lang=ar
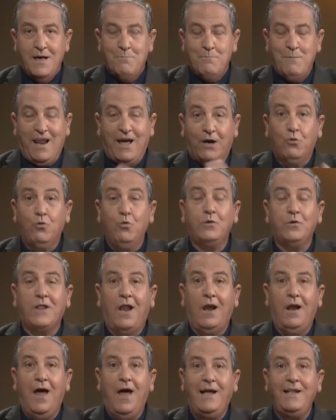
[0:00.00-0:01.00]
ملكوت
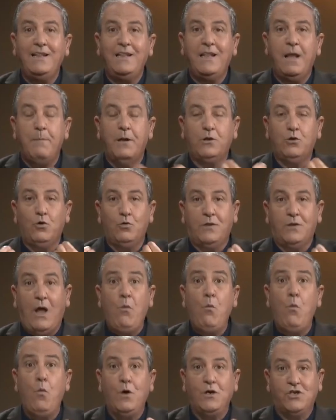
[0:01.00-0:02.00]
الله عندما
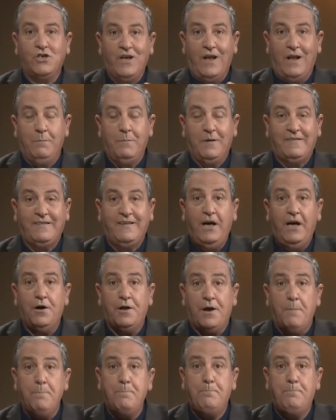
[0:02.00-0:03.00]
تتوج المسيح
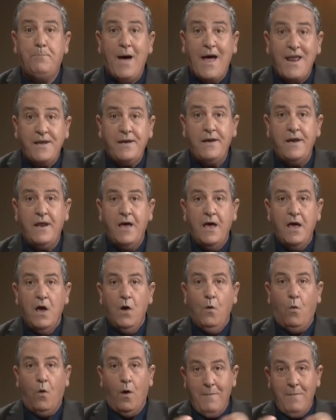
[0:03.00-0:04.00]
ربا
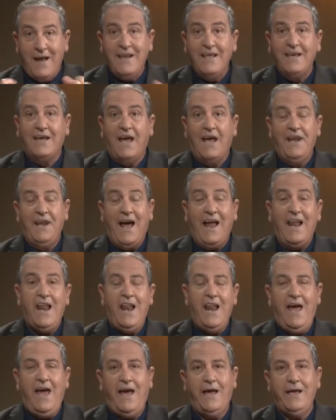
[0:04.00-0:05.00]
وملكا على
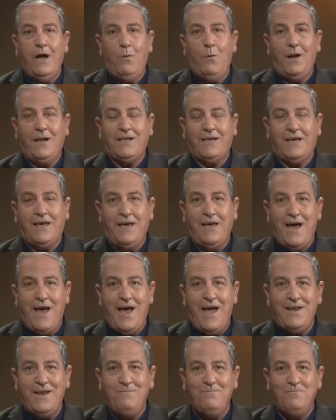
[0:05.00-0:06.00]
الحياة
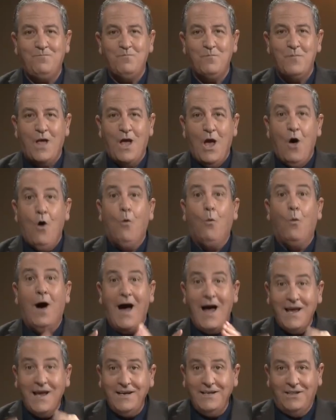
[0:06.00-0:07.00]
والكيان
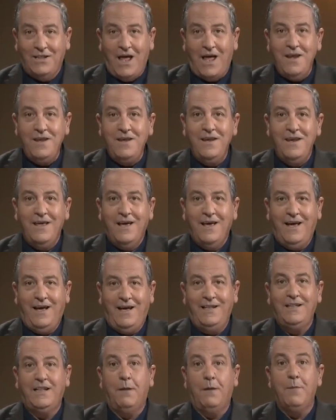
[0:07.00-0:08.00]
وأيضا
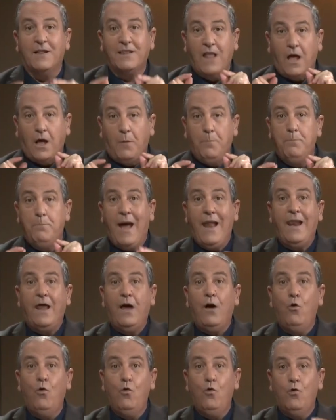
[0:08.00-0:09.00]
عندما
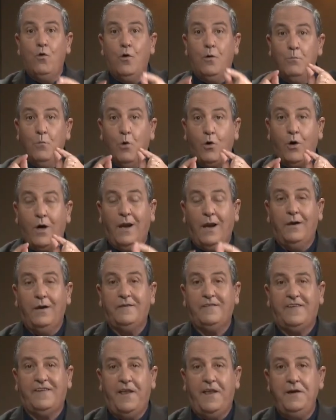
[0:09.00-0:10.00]
تقبله
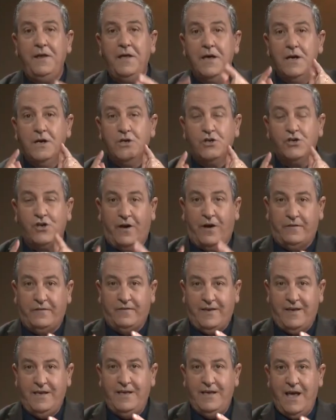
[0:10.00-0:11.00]
مخلصا
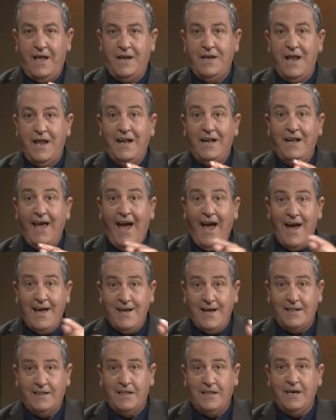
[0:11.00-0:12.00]
شخصيا
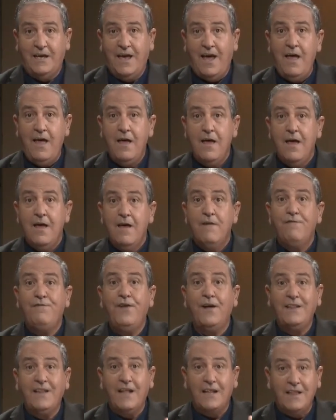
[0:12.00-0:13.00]
لحياتك
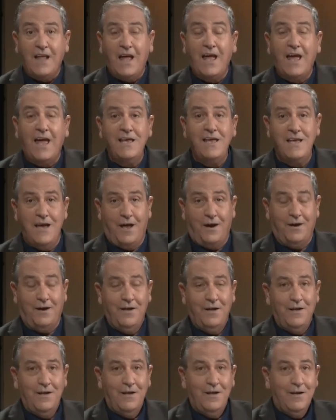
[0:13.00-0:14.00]
فتتغير